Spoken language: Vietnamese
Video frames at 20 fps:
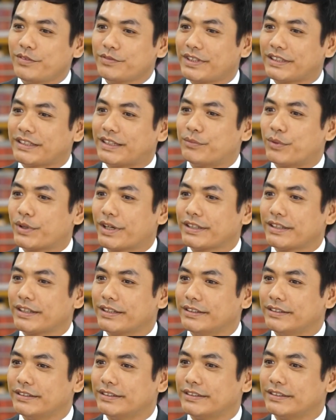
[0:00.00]
không dịch được một cái
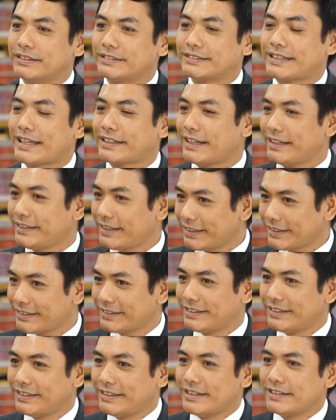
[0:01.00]
từ sát nghĩa nhất
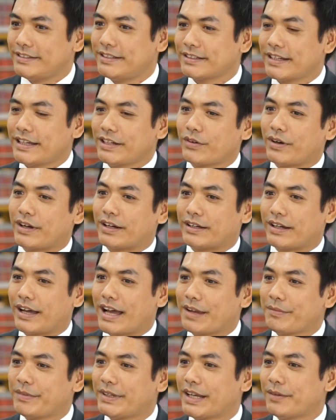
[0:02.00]
trước đây khoảng
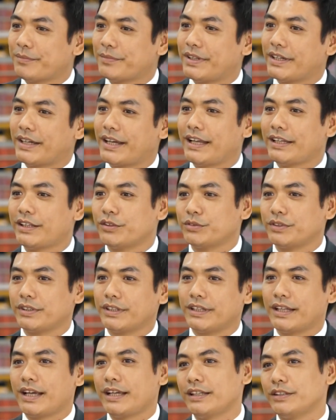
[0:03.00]
20 năm thì người hay
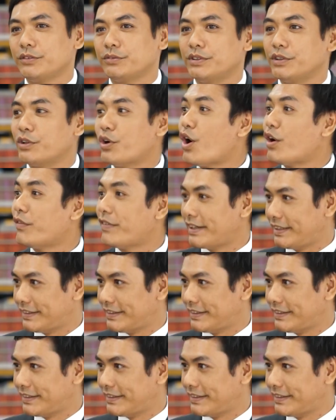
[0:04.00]
dùng người hay dùng từ kho